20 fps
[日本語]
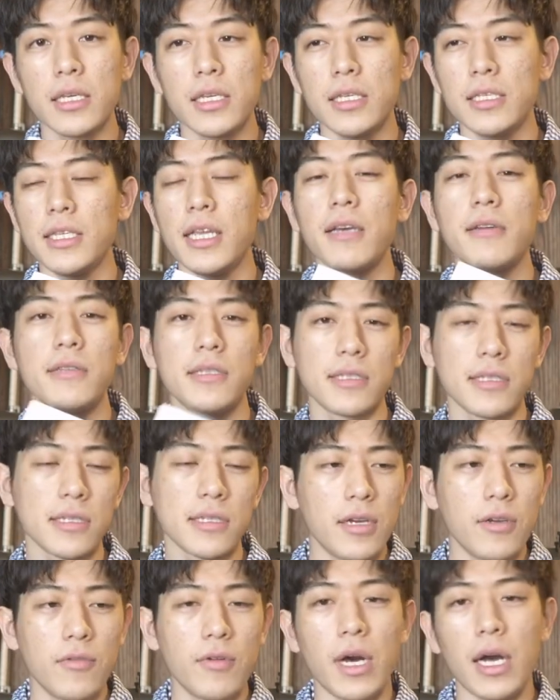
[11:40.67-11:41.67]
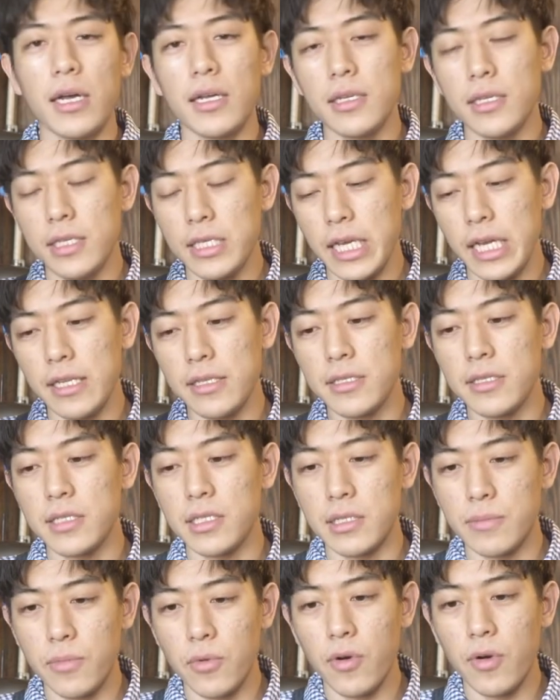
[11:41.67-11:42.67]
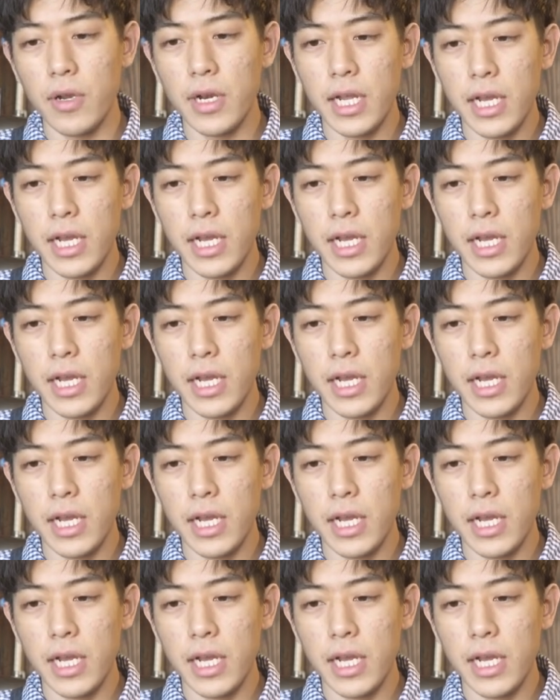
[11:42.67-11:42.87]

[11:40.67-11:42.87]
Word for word: 既製靴はやりつつも、